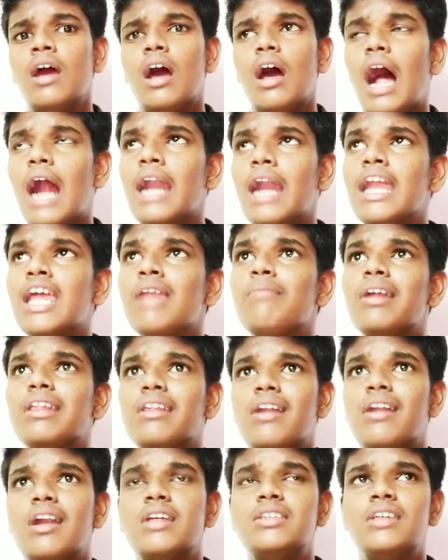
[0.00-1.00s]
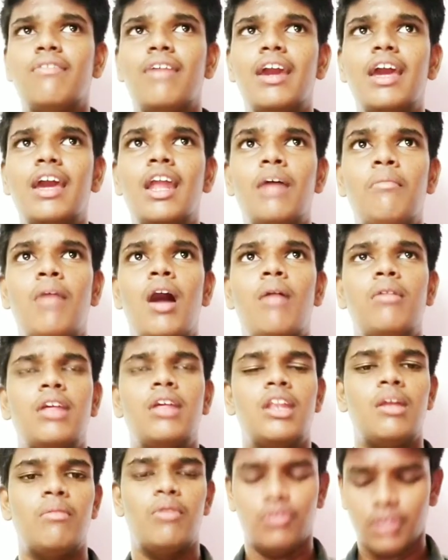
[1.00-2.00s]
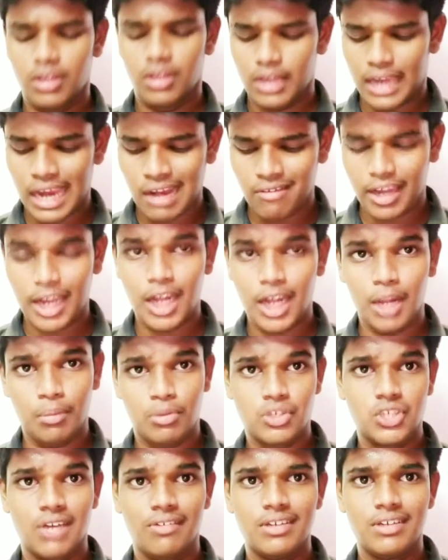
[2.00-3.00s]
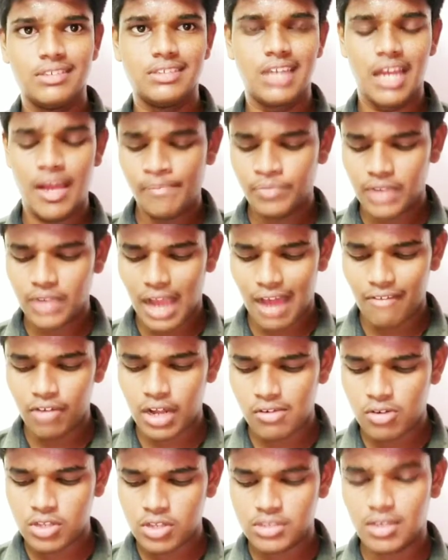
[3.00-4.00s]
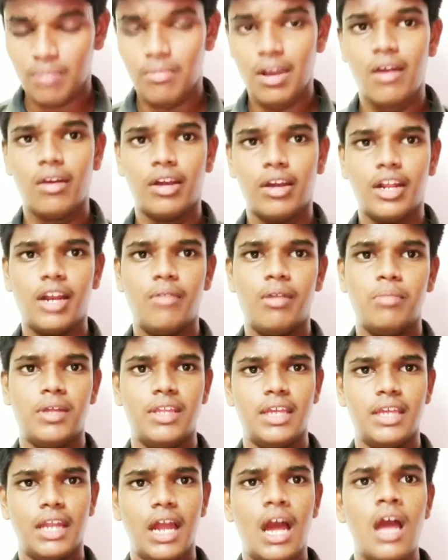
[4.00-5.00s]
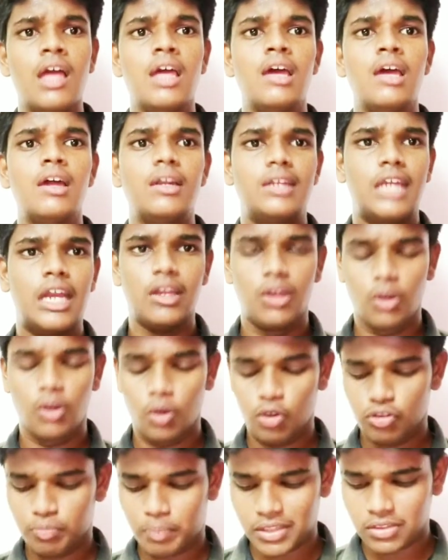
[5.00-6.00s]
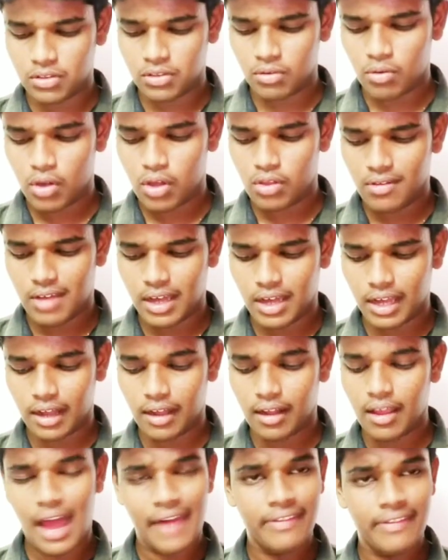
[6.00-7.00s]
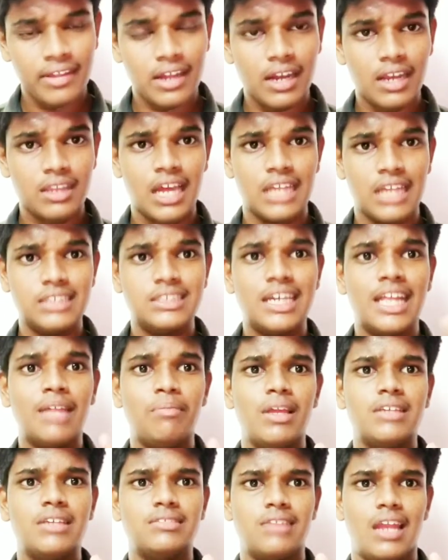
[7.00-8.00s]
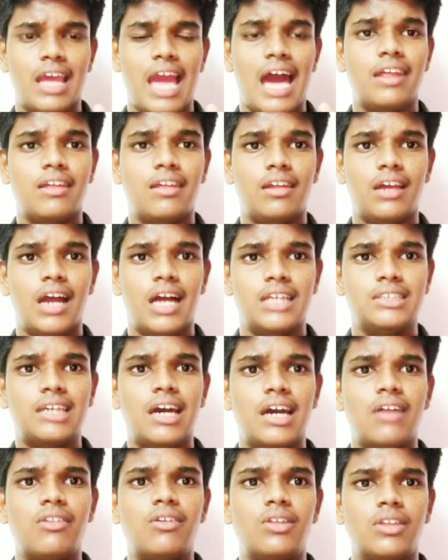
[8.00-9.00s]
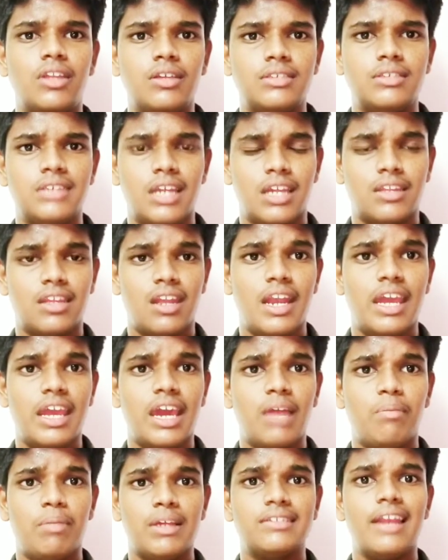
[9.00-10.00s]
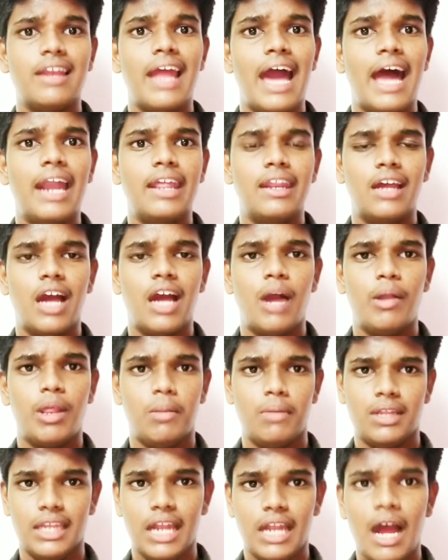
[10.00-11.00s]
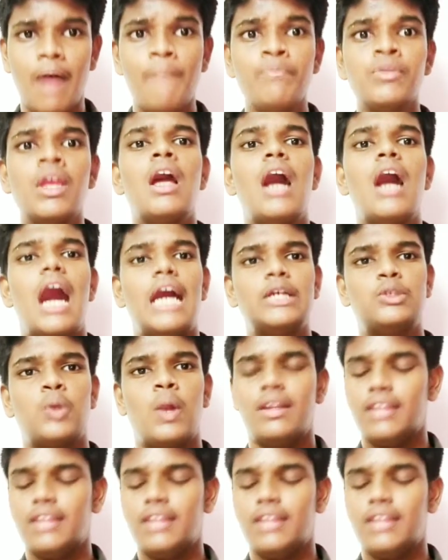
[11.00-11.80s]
அன்னியன் படத்துக்கு நடித்தது விக்ரமா அப்படின்னு நம்ம வந்து கேள்வி கேட்டிருப்போம் சின்ன வயசில் அவர் எவ்வளோ சம்பளம் வாங்குறாரு அப்படின்னு பார்த்தீங்கன்னா டென் க்ரோர்ஸ் பத்து கோடி வந்து வாங்குறாரு அதுக்கடுத்து அஞ்சாவது பிளேஸில் யார் இருக்கா அஞ்சாவது வந்து சிறந்த நடிகர் பிளேஸில் யார் இருக்கா அப்படின்னு பார்த்தீங்கன்னா அசுரன்